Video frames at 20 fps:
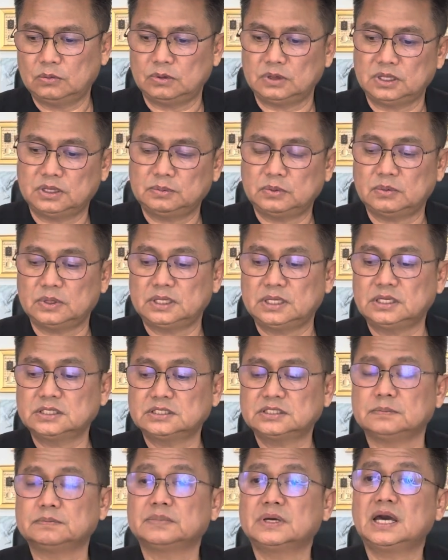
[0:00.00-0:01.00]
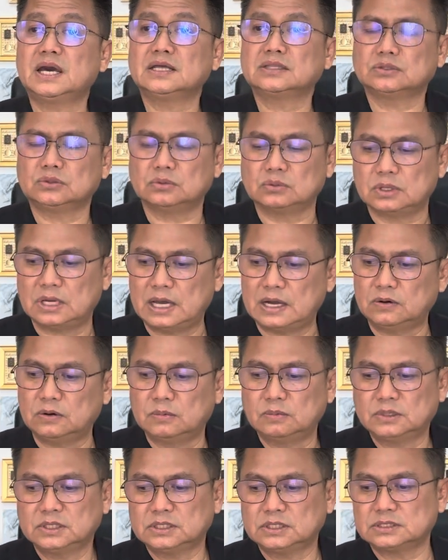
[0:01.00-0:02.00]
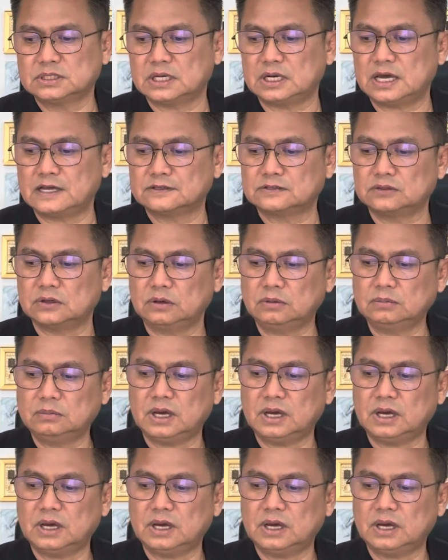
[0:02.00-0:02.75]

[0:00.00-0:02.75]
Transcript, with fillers: วันนี้เป็นวันที่ 15 ตุลาคมพุทธศักราช